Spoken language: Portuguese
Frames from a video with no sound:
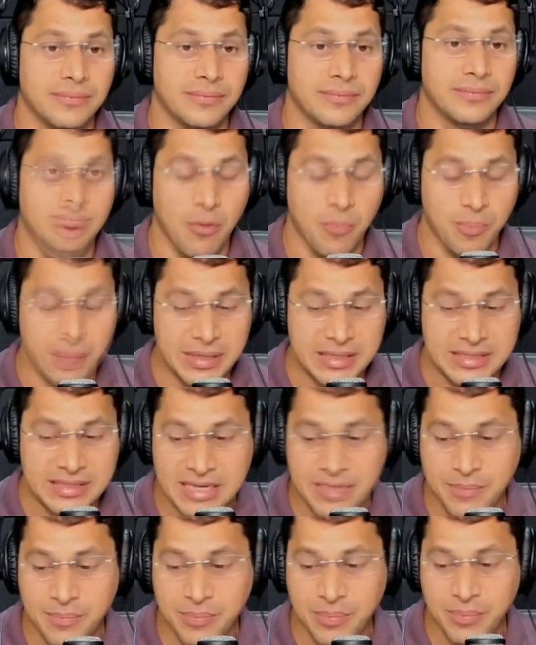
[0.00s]
é um
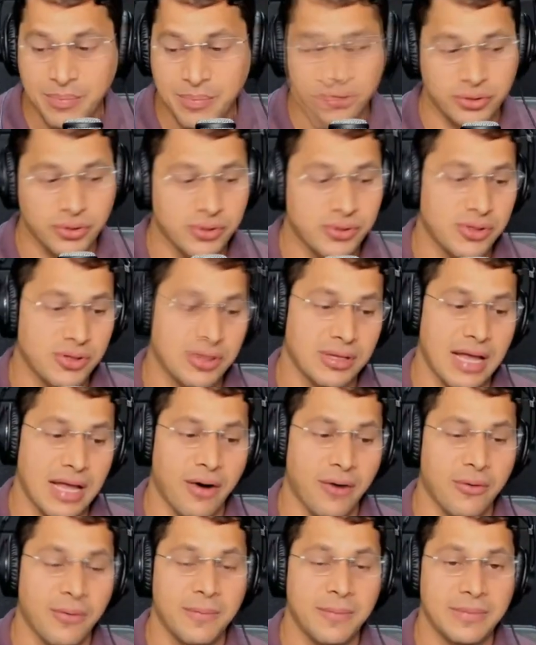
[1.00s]
princípio
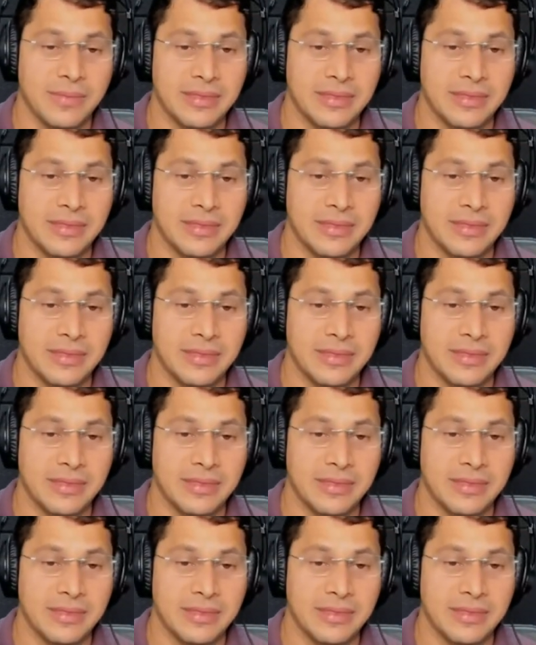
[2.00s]
constitucional,